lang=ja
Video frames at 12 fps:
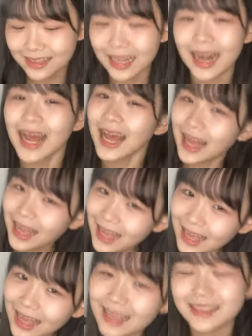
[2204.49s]
たら「
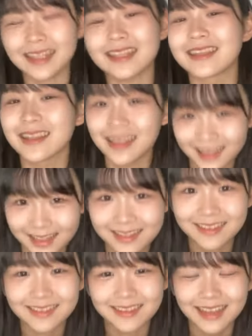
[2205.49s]
はーい」って言って「
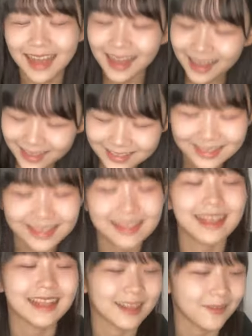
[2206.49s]
はーい」って言って
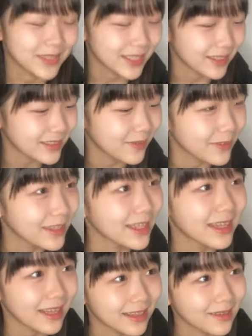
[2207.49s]
たんだけどめちゃくちゃ持って
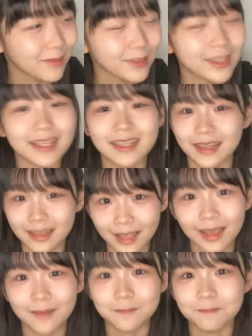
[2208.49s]
て持ってきて
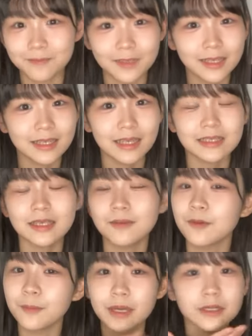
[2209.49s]
て真
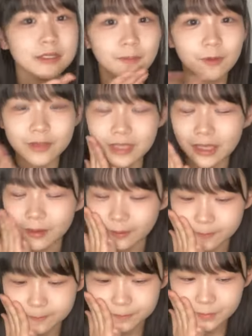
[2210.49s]
もメイク全部終わってたの。